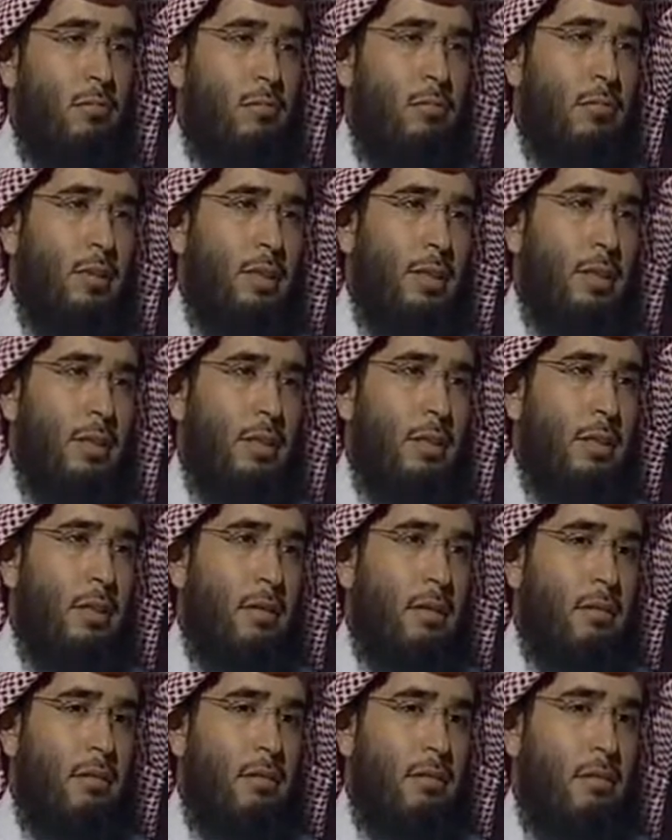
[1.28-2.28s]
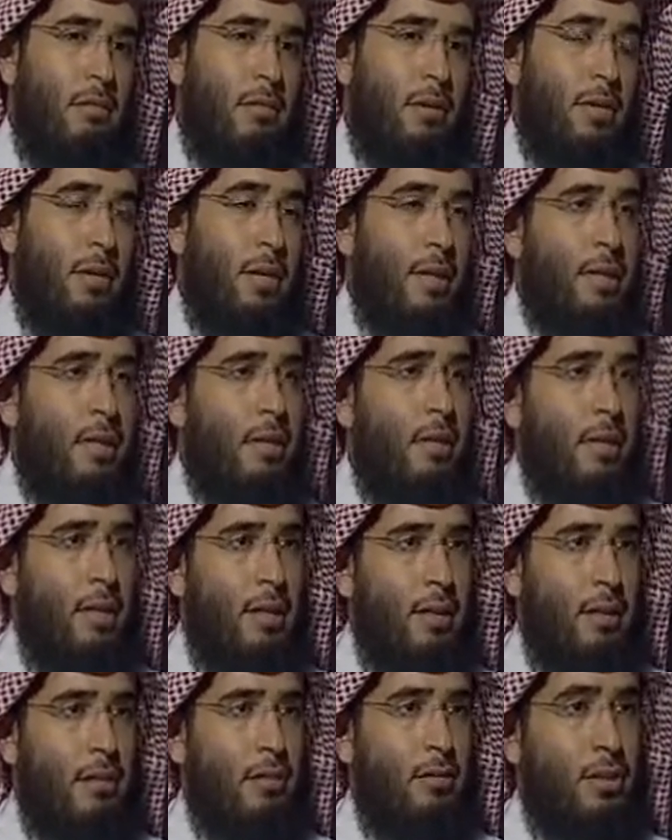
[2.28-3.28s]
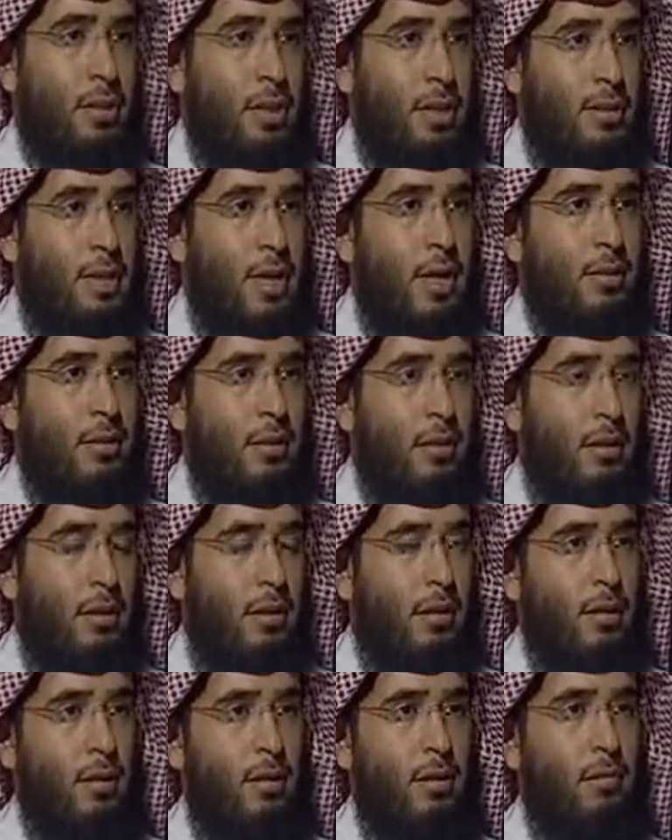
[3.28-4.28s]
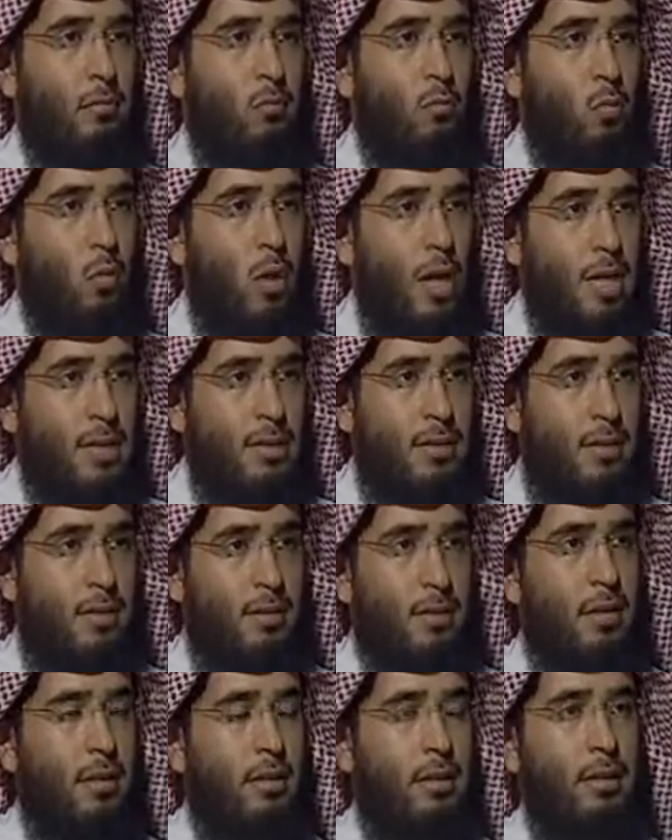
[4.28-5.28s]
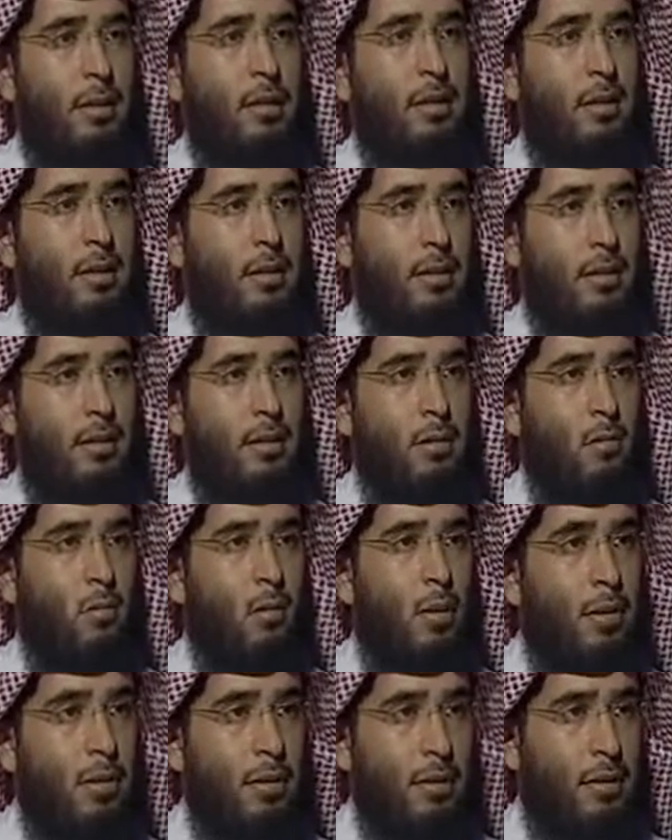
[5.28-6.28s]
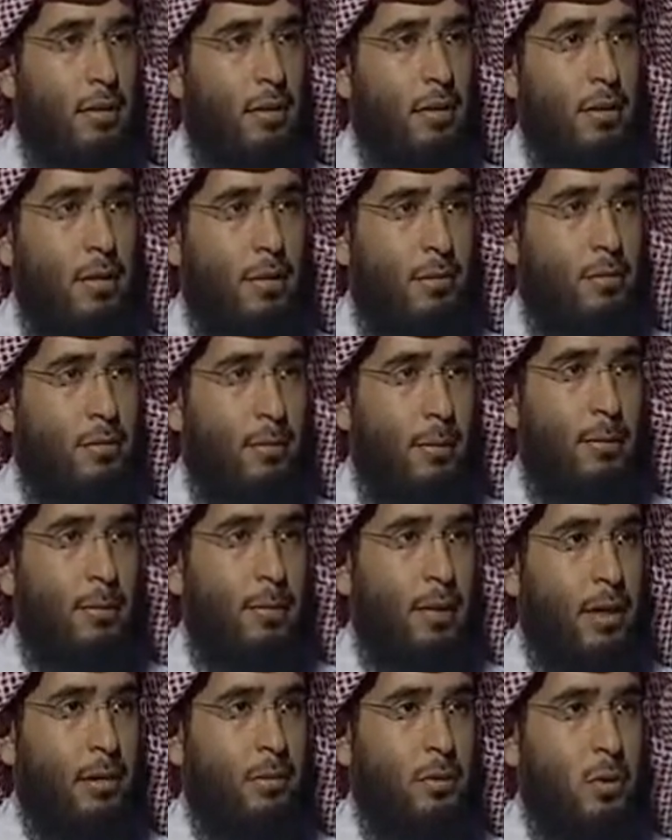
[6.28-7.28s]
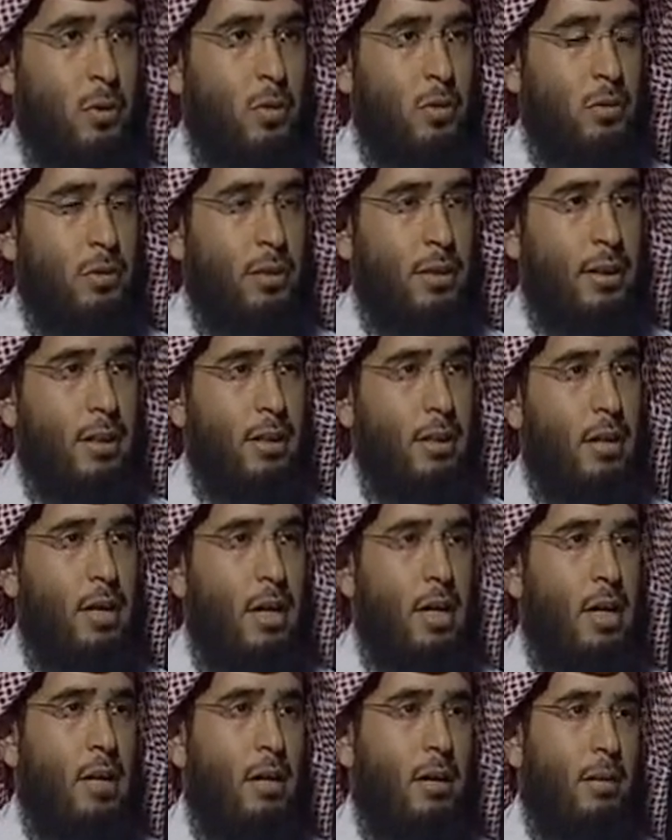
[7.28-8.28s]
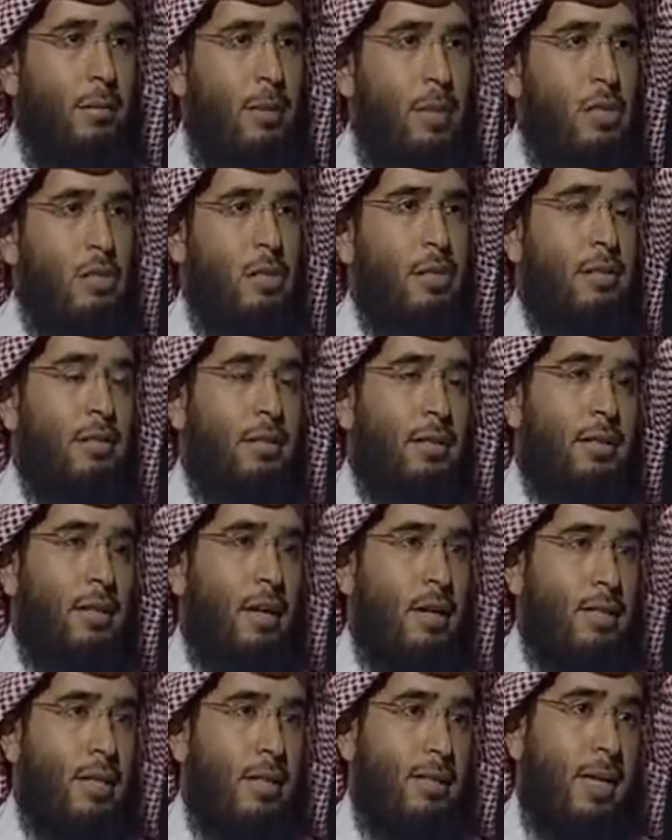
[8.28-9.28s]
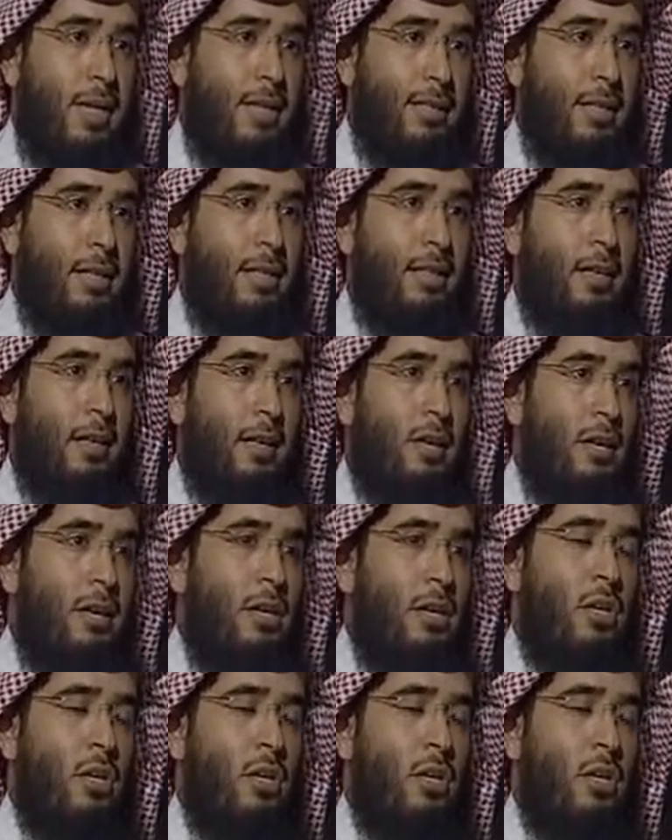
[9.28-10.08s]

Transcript: بنظرتنا للدراسات المخصصة للوضع في المملكة العربية السعودية لم نجد دراسات حديثة